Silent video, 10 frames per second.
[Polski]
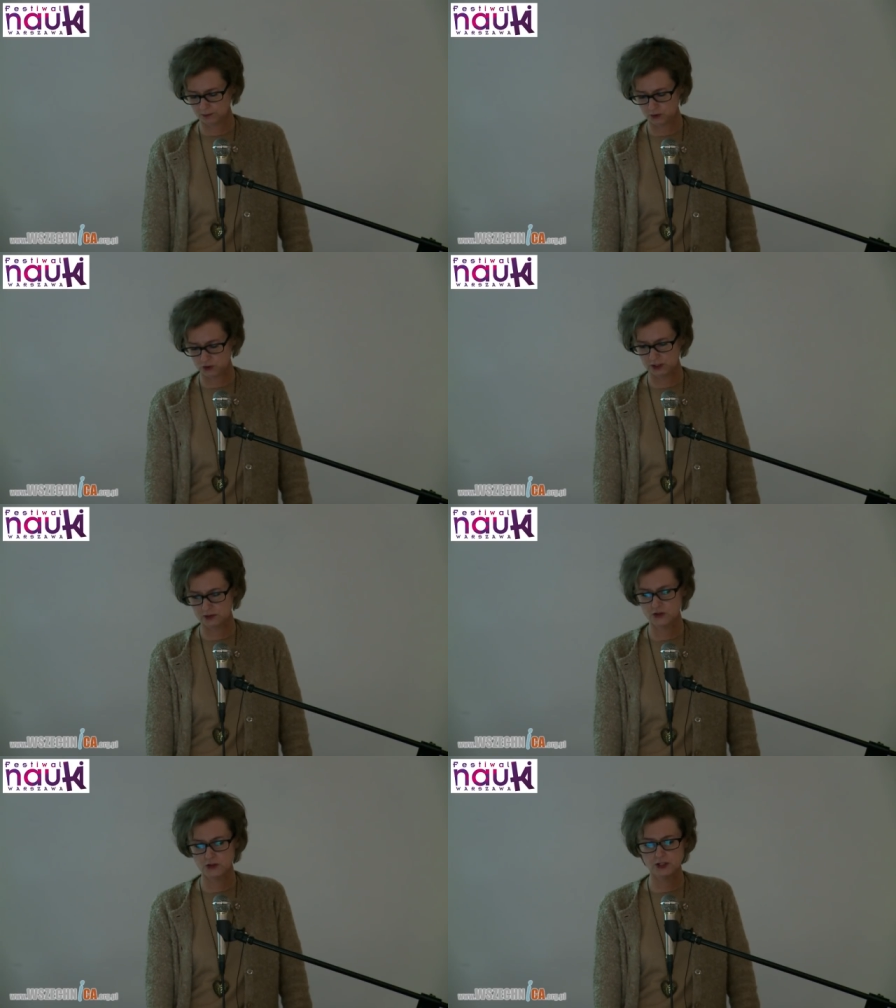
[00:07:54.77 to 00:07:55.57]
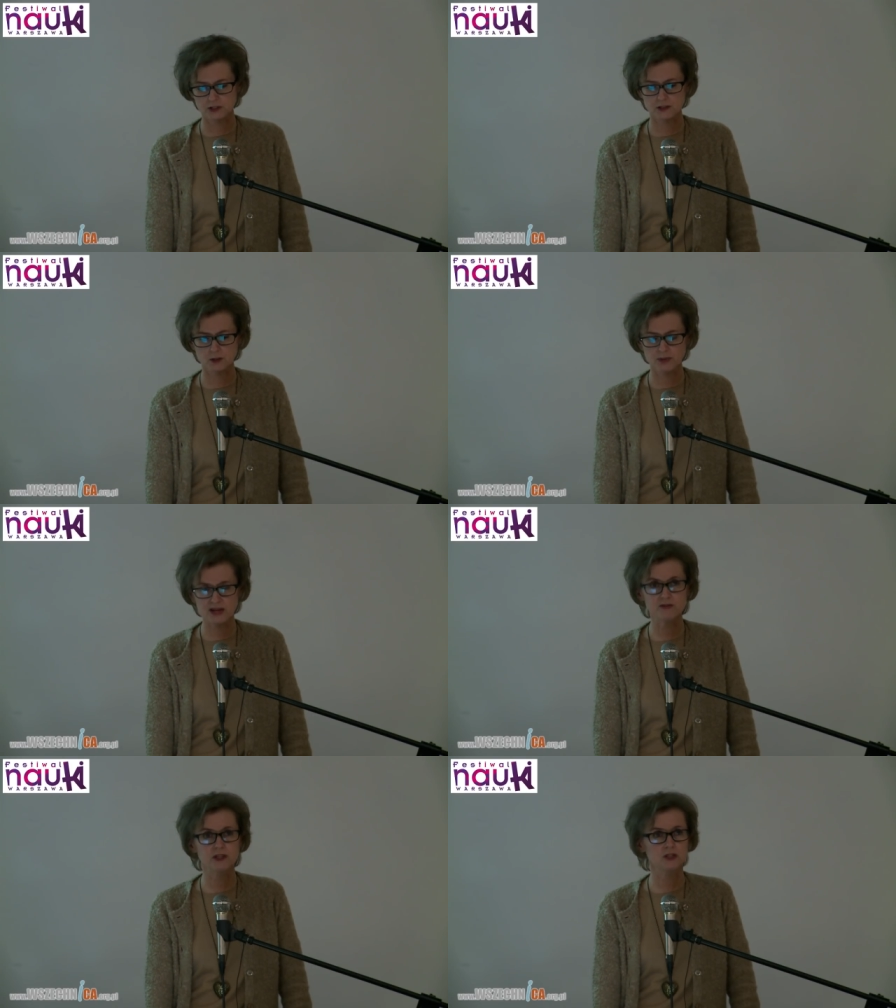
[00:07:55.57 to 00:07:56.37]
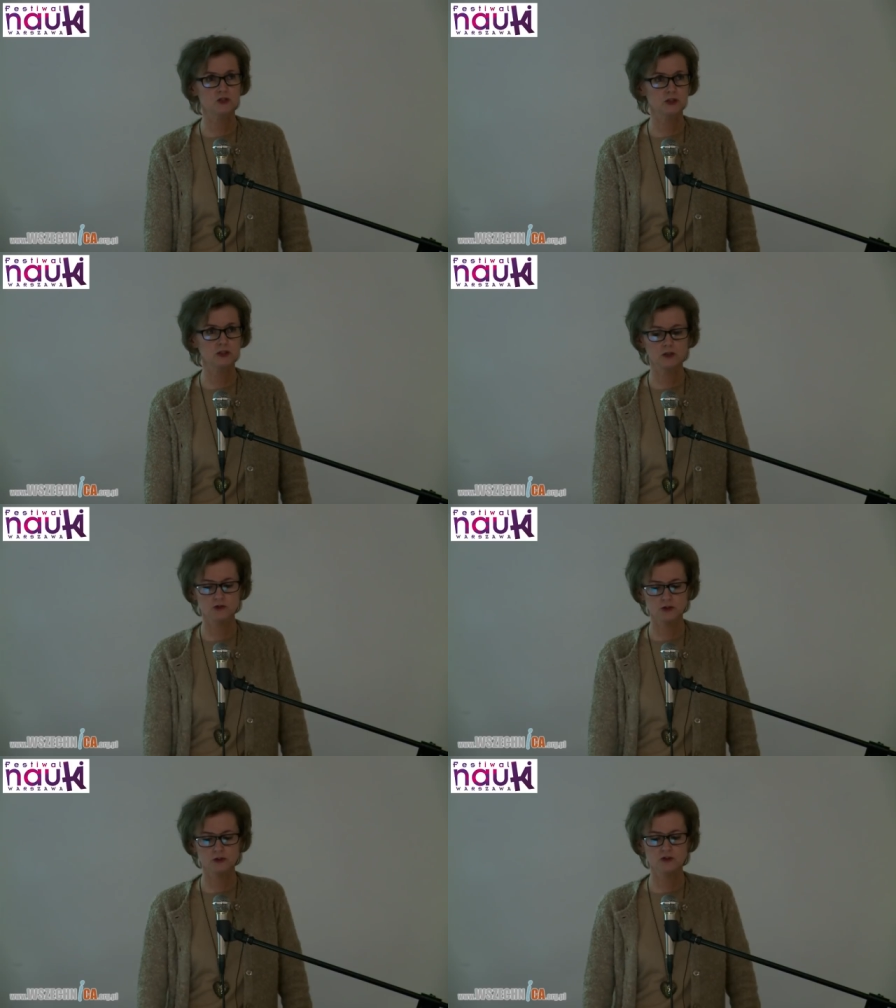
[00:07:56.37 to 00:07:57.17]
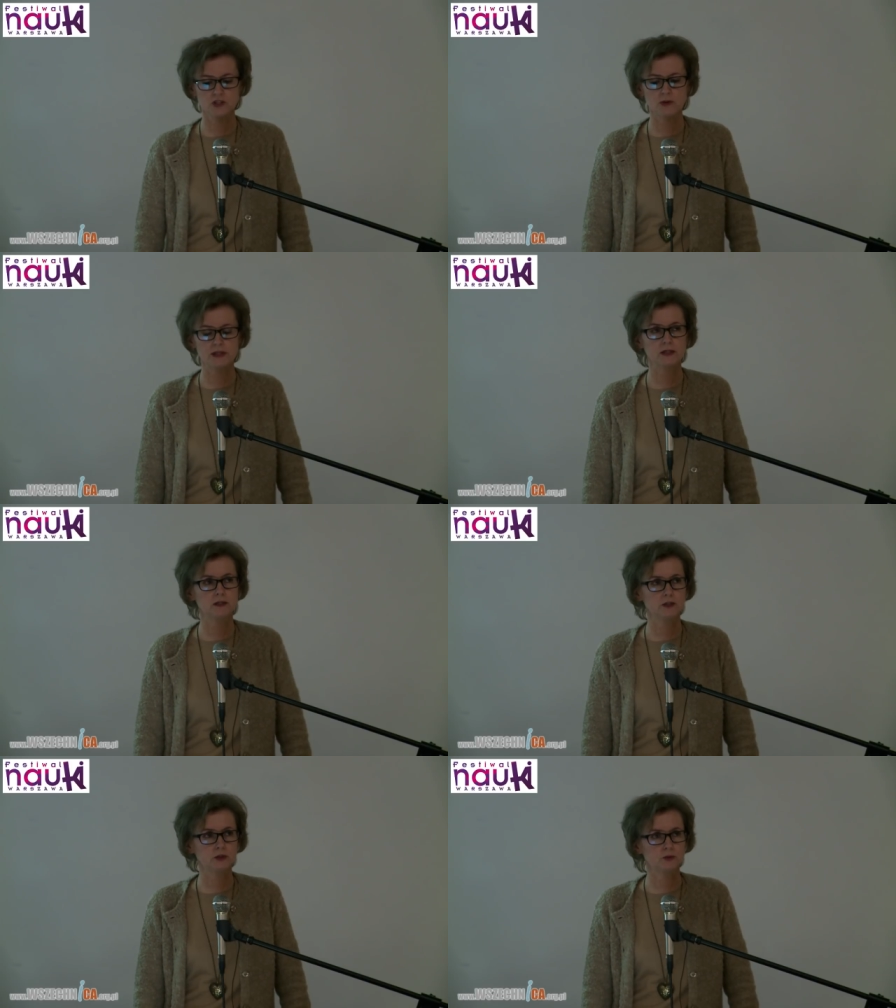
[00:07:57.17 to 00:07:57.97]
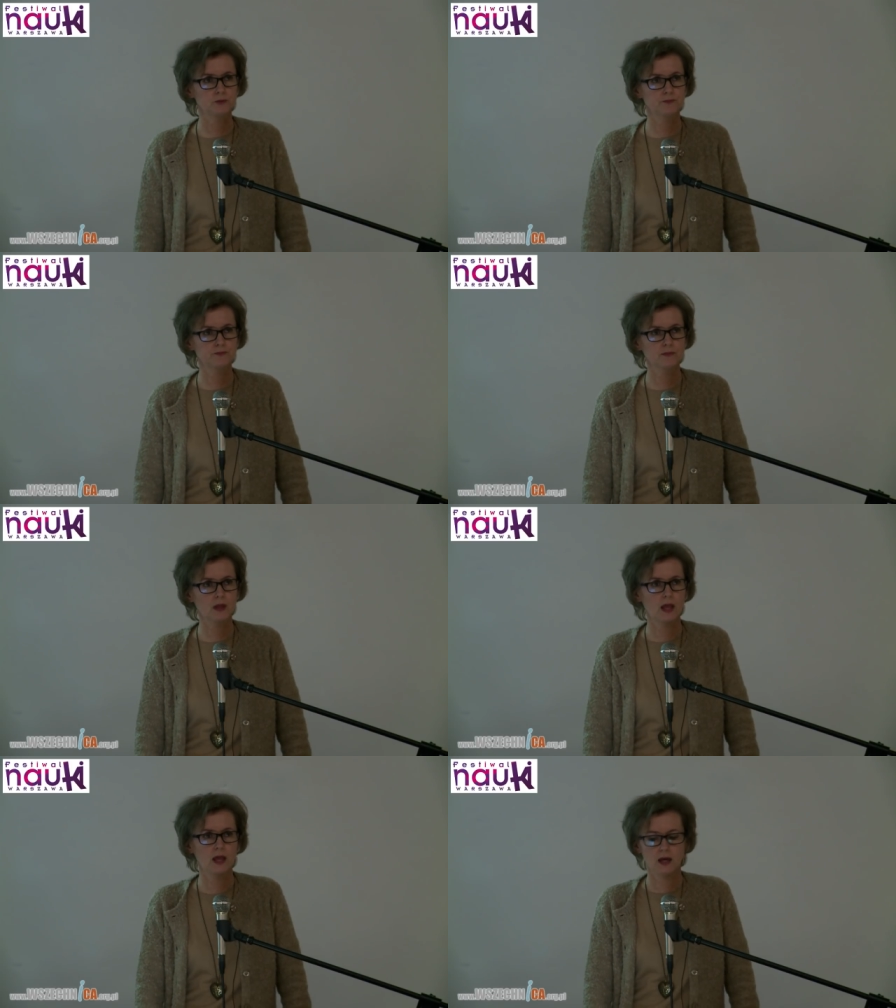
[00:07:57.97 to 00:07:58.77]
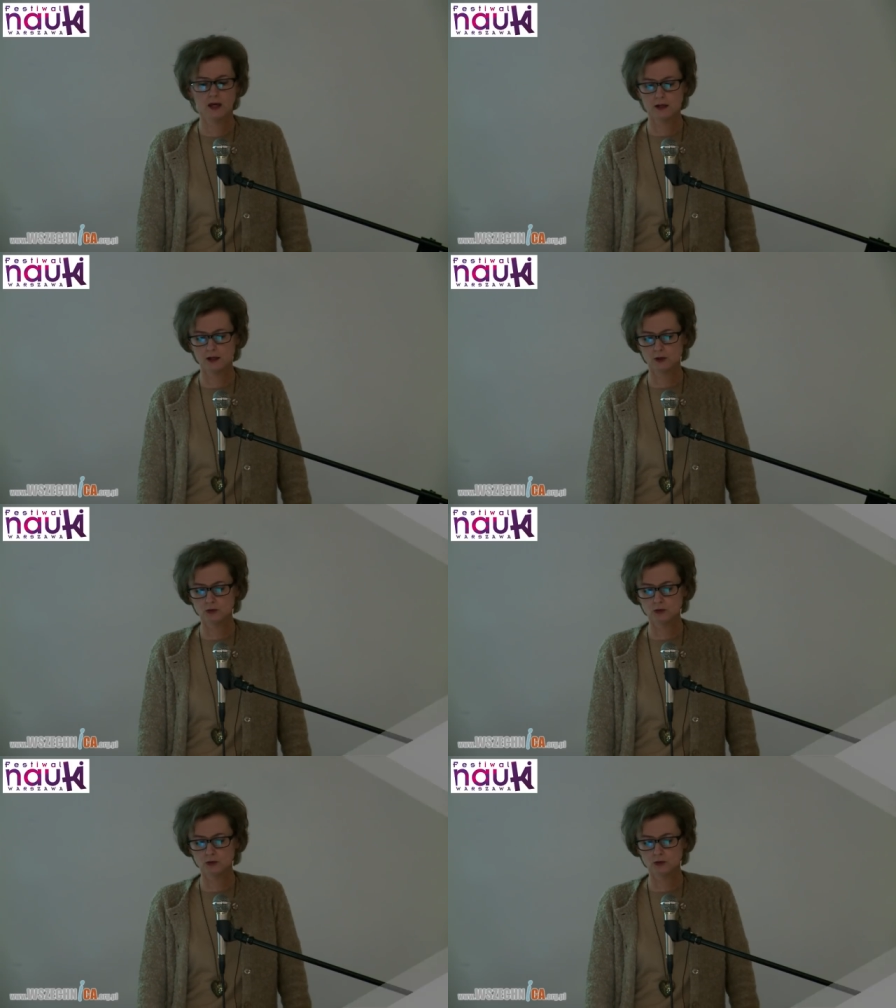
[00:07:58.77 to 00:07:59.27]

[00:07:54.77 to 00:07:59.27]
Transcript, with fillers: Po części jest to prawda, jeżeli chodzi o to działanie glinu. E,